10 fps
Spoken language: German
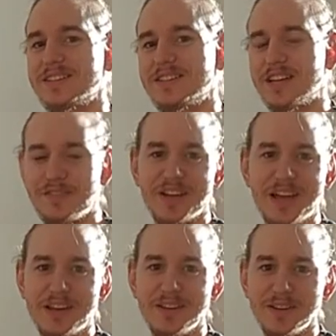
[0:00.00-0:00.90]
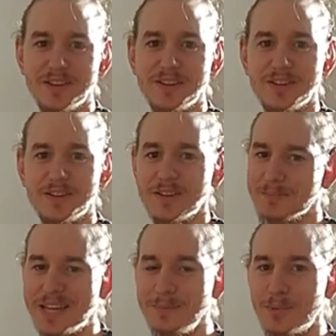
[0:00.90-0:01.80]
da waren alle
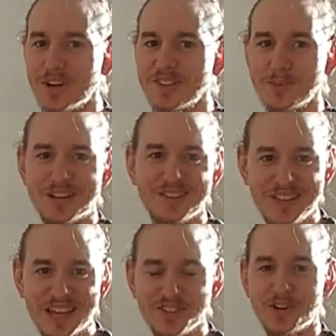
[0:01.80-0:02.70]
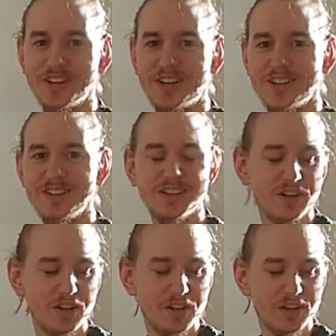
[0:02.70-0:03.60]
Mainboards immer sehr teuer
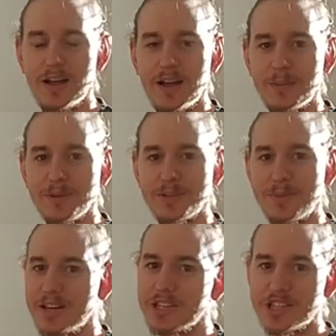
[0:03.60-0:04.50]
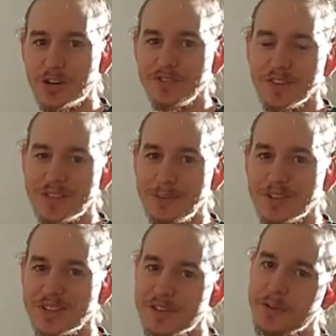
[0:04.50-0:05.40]
habe ich mal geschaut, was gibt
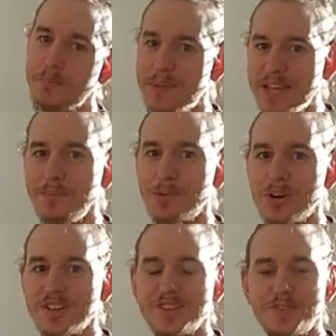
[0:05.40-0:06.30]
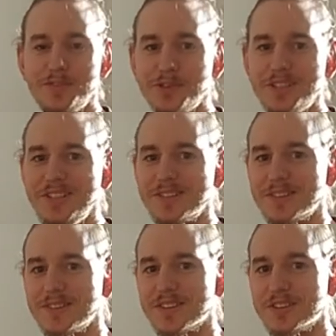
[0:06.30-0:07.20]
es da für Mainboards für
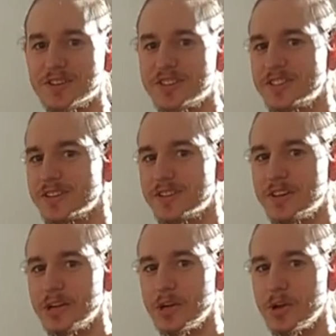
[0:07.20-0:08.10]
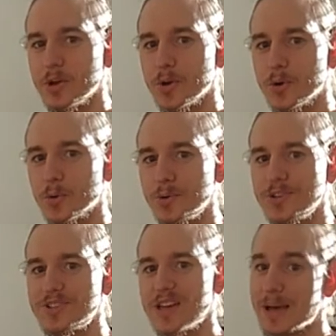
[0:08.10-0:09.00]
diesen Sockel
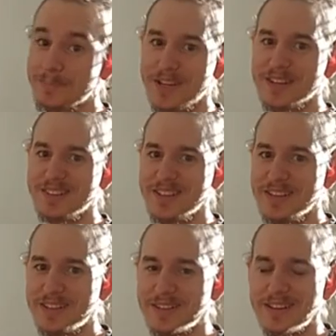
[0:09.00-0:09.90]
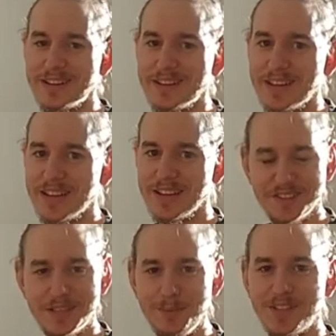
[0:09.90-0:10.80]
und habe da gesehen,
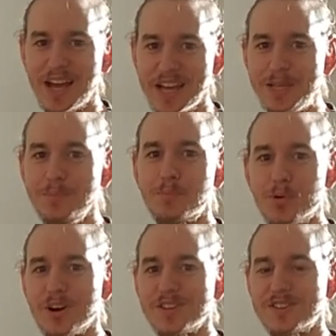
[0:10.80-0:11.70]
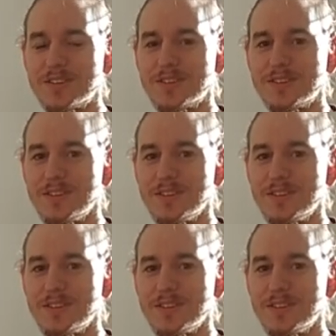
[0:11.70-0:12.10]
es gibt ein Board